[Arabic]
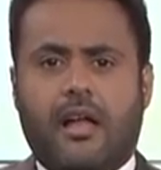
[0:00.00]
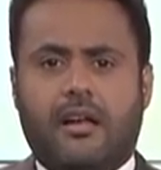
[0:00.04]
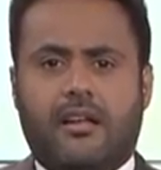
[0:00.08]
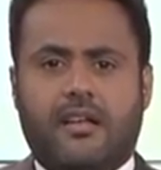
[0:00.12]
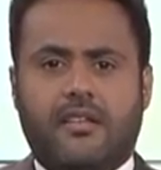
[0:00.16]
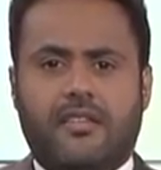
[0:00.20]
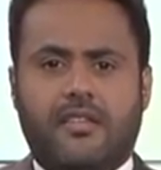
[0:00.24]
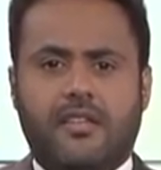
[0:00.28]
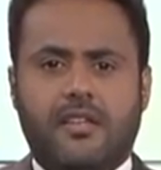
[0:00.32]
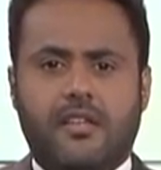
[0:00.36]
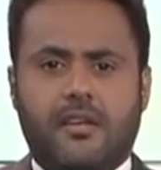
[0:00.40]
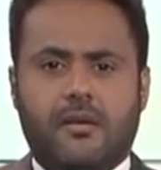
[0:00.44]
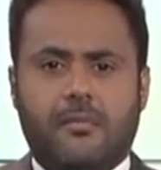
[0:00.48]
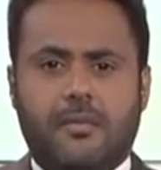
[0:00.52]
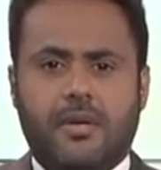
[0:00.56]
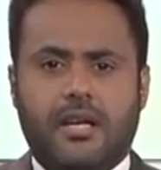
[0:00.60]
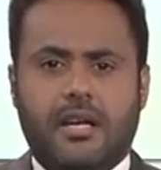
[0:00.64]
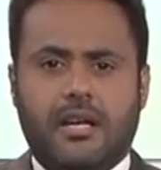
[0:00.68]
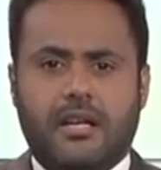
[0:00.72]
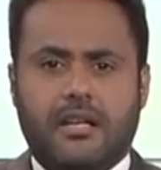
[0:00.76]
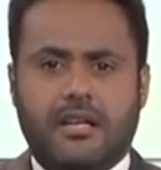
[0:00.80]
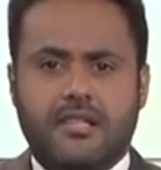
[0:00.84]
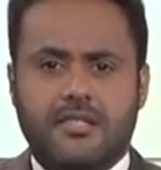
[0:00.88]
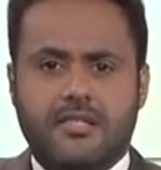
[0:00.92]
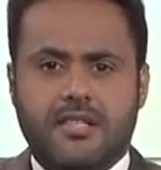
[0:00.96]
الكثير من
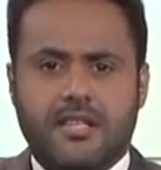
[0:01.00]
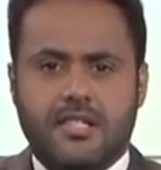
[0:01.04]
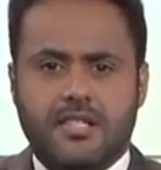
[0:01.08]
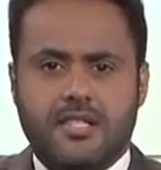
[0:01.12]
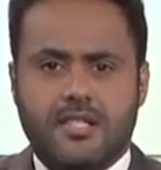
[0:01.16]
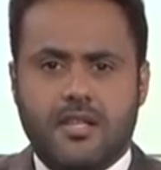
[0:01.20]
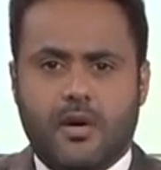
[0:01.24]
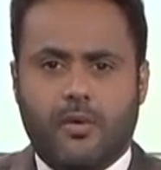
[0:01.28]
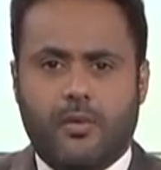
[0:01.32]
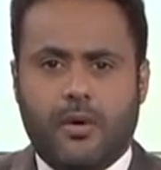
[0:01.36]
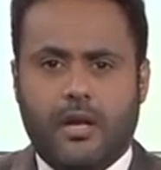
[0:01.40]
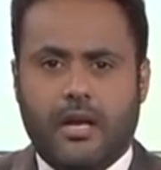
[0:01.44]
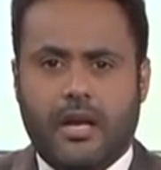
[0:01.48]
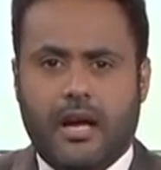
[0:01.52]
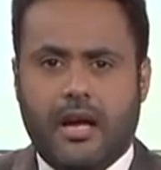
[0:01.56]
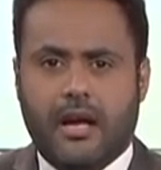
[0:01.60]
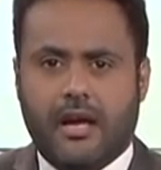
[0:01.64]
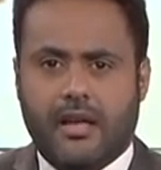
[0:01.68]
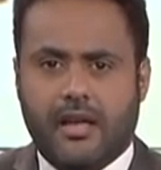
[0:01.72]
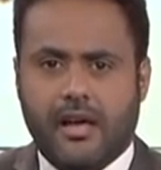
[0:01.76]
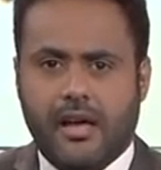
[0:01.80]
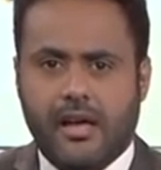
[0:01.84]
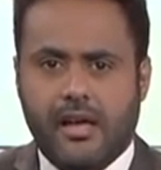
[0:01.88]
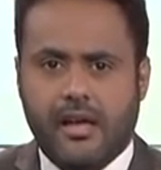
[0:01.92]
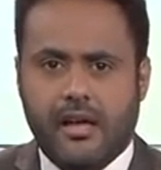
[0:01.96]
القصص
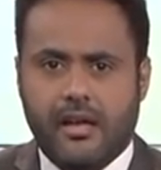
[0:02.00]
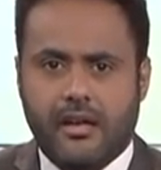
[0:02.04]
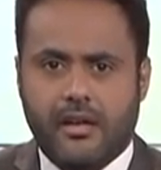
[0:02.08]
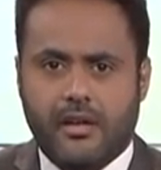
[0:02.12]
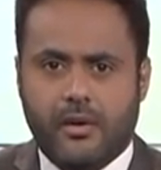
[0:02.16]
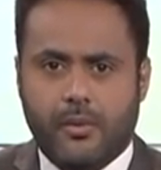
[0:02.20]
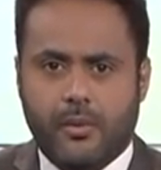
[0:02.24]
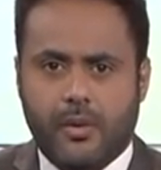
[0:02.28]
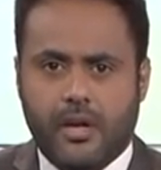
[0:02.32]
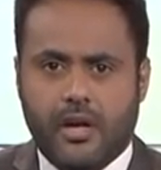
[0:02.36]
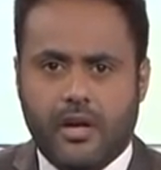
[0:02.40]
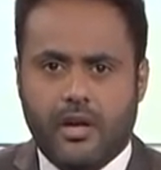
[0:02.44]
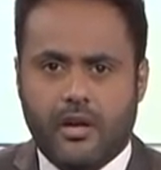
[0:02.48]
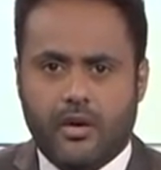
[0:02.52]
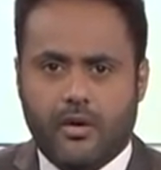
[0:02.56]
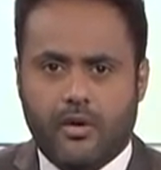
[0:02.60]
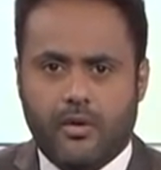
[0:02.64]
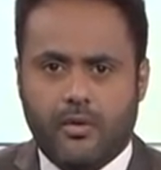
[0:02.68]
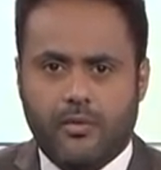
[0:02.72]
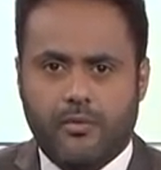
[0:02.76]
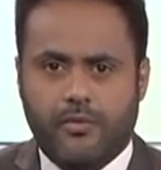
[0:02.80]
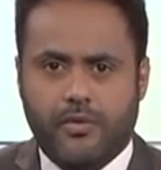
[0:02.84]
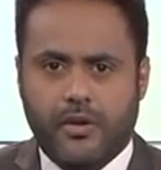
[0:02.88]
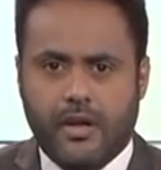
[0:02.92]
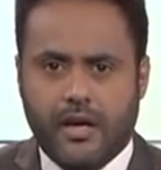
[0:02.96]
والحكاية نرويها
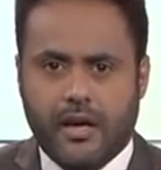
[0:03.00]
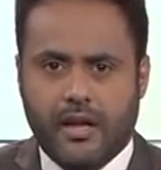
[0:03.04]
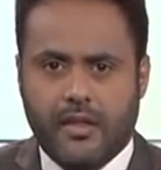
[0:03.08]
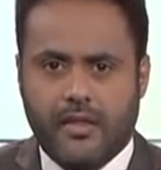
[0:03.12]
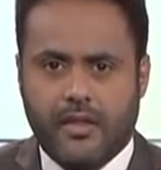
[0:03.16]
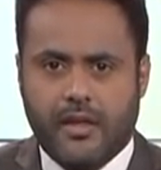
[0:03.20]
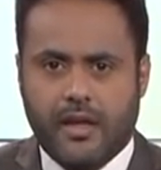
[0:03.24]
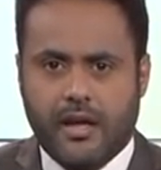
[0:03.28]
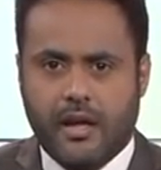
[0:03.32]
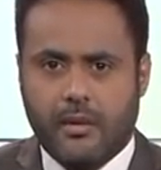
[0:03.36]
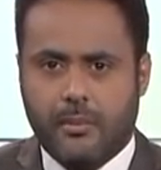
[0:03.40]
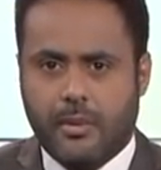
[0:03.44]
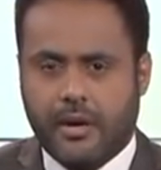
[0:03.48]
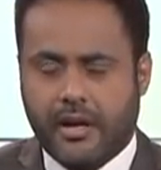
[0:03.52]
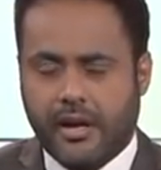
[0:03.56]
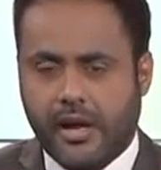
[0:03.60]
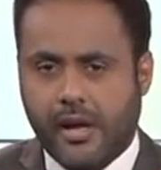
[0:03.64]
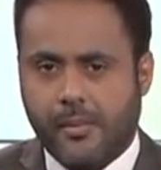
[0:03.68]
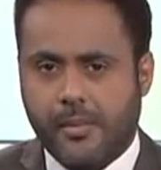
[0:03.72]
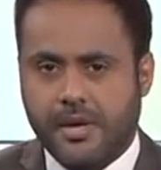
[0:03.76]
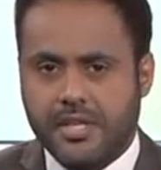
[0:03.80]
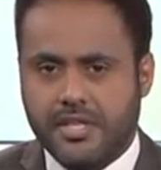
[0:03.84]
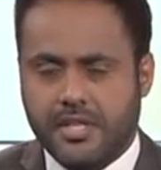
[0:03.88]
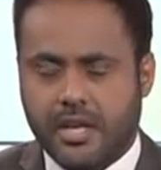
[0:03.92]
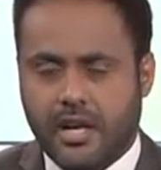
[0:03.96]
لكم في هذا
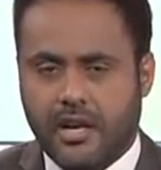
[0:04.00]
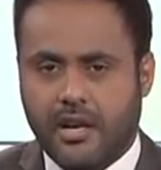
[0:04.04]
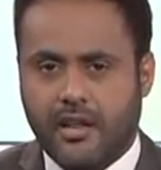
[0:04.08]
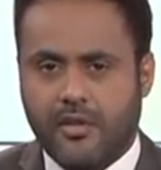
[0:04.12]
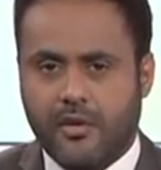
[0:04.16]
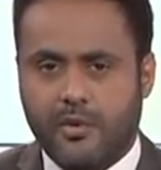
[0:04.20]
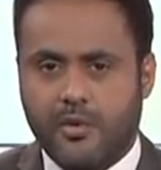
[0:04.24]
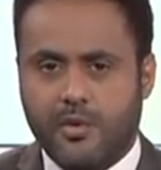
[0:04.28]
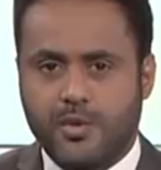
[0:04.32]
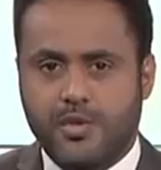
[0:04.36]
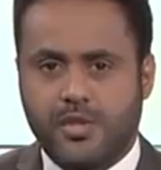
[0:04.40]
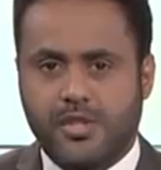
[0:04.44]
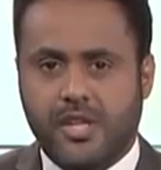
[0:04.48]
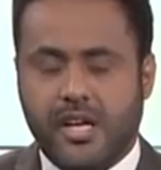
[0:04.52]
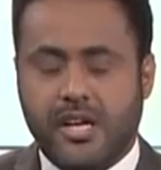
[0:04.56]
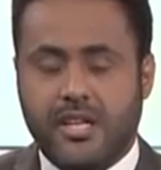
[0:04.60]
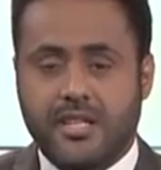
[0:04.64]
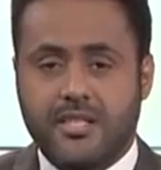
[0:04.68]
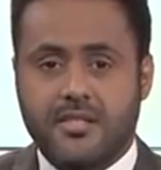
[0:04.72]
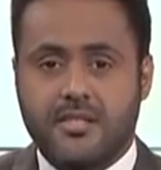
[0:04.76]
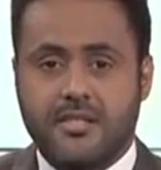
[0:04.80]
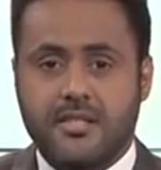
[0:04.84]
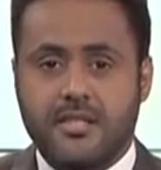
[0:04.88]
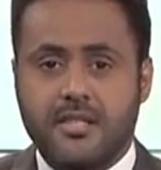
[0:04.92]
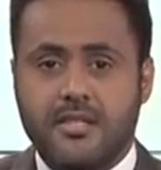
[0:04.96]
البرنامج الذي وجد
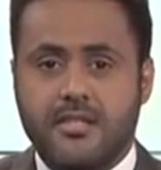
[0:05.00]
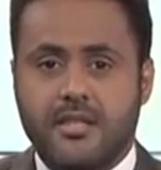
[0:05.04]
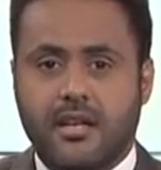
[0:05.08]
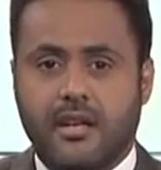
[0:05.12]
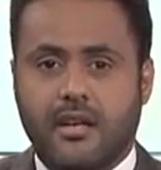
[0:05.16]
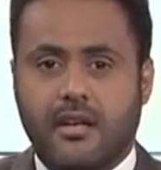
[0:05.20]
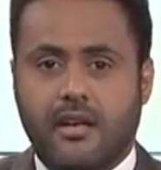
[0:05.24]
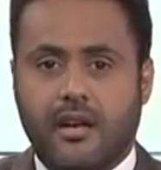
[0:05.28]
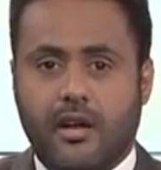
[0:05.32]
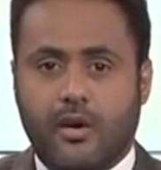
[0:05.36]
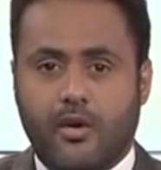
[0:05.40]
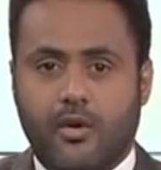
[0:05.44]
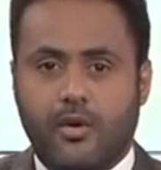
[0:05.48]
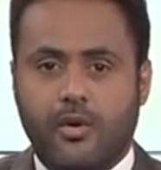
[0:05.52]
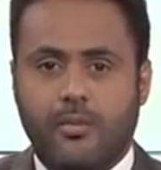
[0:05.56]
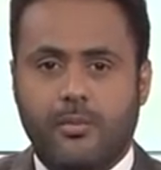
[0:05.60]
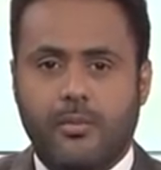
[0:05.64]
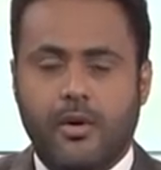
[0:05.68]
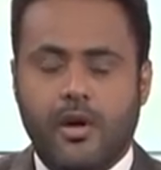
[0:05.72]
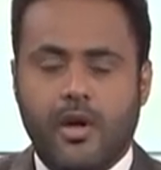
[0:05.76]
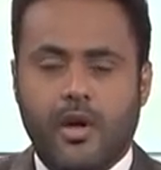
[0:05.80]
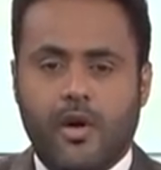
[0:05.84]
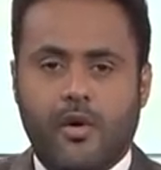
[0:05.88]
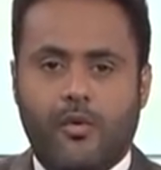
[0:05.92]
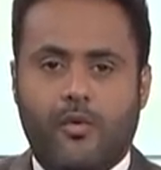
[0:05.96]
خصيصا لكم
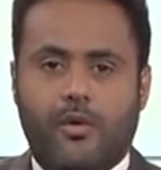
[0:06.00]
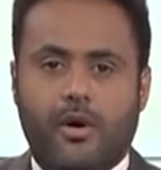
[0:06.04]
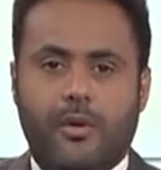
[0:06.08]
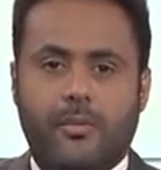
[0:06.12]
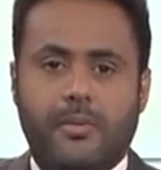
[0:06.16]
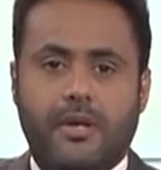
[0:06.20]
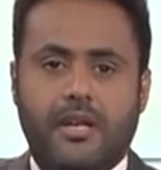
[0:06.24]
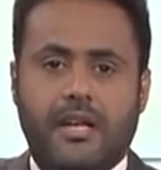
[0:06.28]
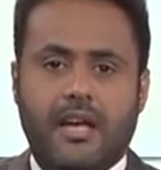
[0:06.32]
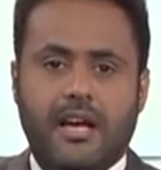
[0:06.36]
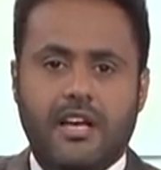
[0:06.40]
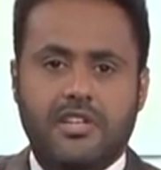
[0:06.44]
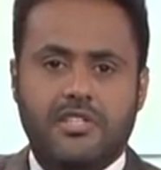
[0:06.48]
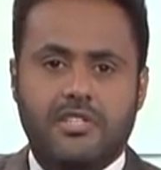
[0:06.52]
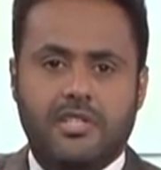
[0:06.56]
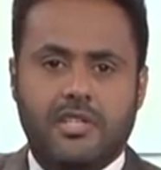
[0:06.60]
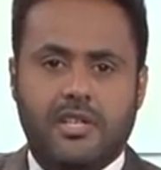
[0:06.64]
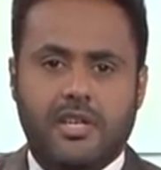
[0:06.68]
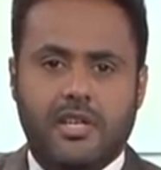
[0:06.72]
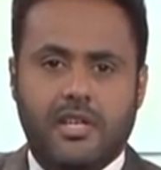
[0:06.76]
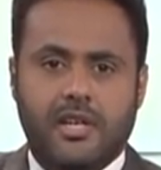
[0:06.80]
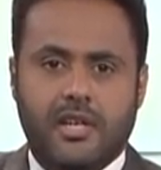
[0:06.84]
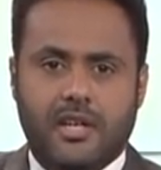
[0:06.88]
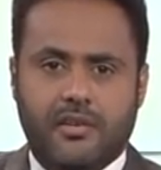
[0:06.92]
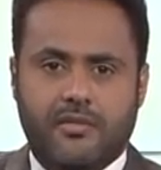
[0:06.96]
ومن
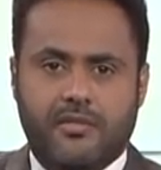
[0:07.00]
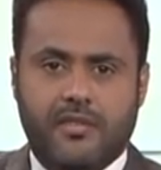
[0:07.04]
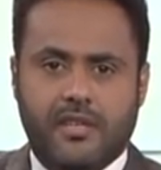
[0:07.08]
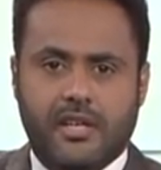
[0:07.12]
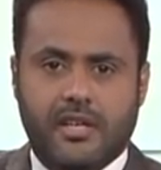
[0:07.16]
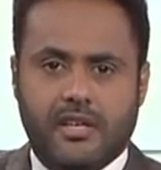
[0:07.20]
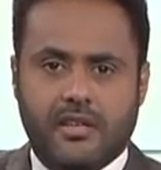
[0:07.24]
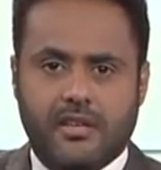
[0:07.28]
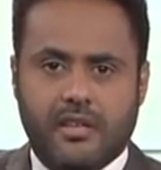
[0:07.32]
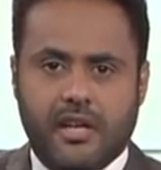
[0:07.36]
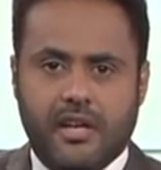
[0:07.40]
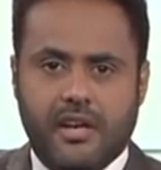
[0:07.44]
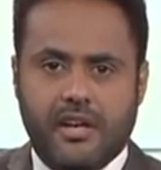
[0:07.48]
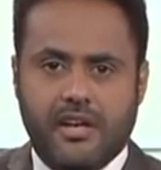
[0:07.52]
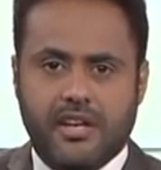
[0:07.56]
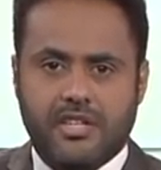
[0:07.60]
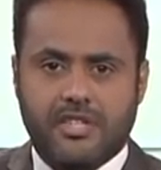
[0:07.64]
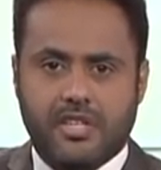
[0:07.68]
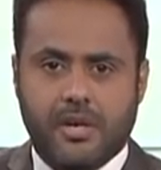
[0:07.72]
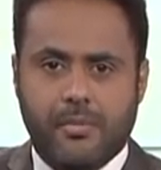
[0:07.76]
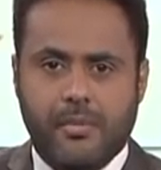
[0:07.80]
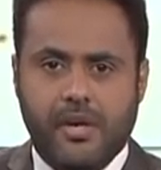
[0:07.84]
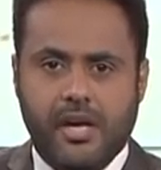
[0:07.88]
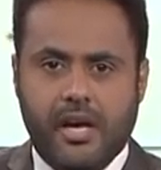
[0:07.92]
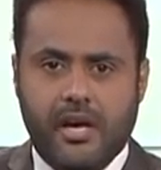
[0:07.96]
أجل لفت أنظارنا
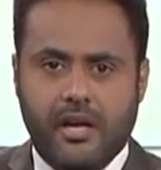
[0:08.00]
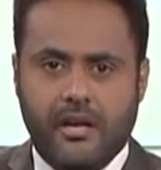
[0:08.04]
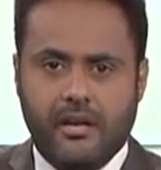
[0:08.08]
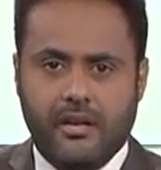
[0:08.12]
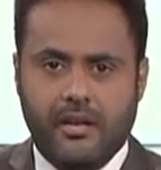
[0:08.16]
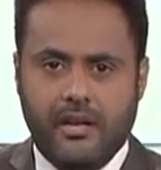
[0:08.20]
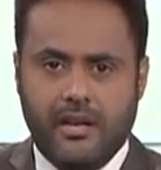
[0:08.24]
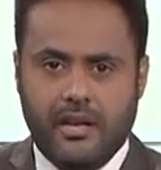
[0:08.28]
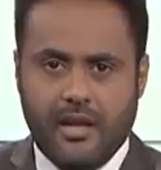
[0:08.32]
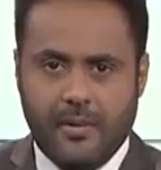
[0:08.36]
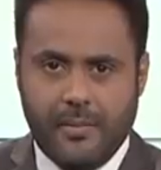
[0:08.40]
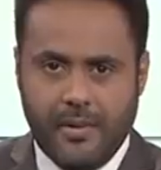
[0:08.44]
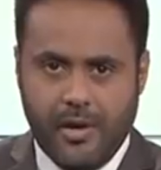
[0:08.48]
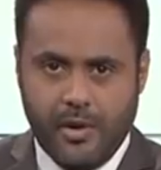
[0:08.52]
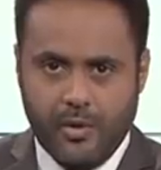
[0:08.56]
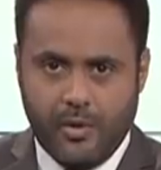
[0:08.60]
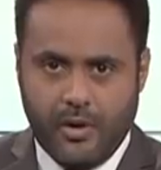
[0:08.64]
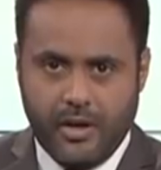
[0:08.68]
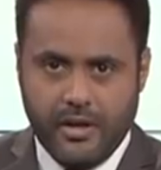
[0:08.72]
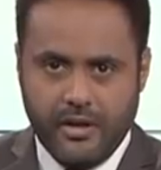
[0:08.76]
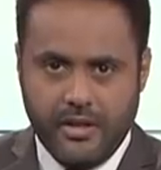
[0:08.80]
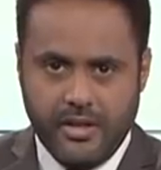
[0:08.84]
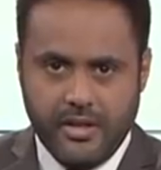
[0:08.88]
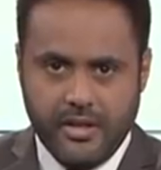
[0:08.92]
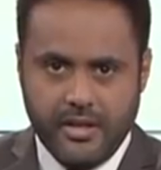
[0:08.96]
جميعا إلى ما
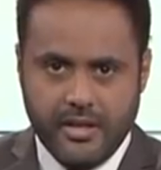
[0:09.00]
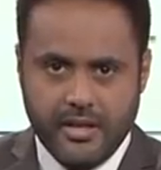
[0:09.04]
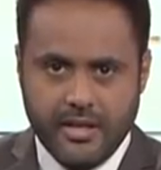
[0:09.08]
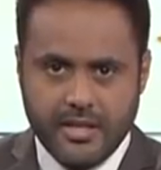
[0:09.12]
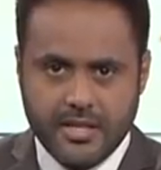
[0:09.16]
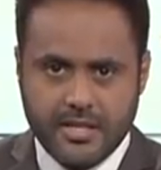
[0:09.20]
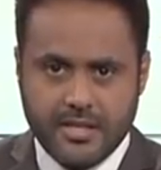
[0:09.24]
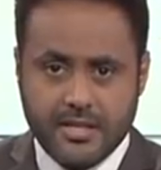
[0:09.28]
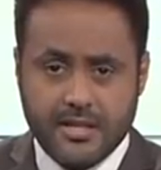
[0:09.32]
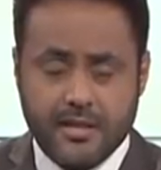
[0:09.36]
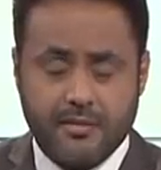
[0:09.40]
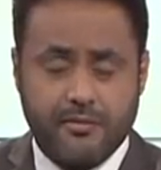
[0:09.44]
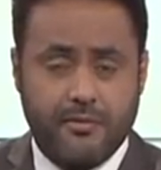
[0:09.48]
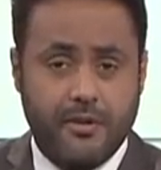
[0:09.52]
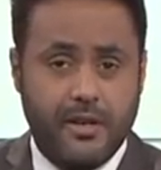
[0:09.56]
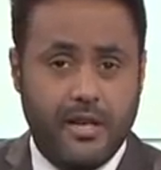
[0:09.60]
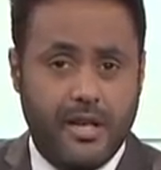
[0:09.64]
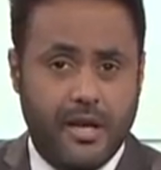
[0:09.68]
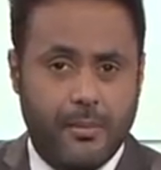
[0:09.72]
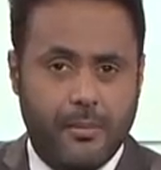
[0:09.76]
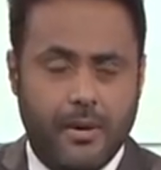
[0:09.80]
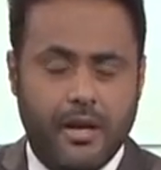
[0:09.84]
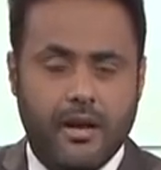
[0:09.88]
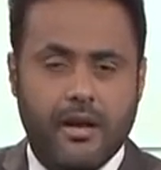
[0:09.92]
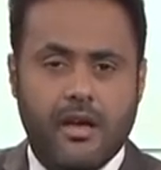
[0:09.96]
يعانيه الناس في
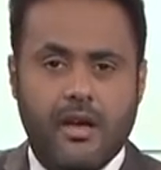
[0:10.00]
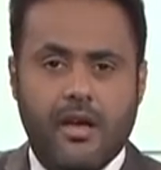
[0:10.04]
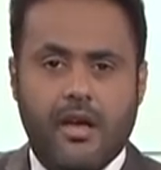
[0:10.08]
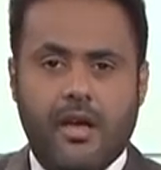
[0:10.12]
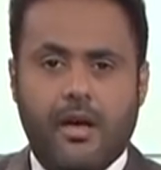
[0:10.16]
اليمن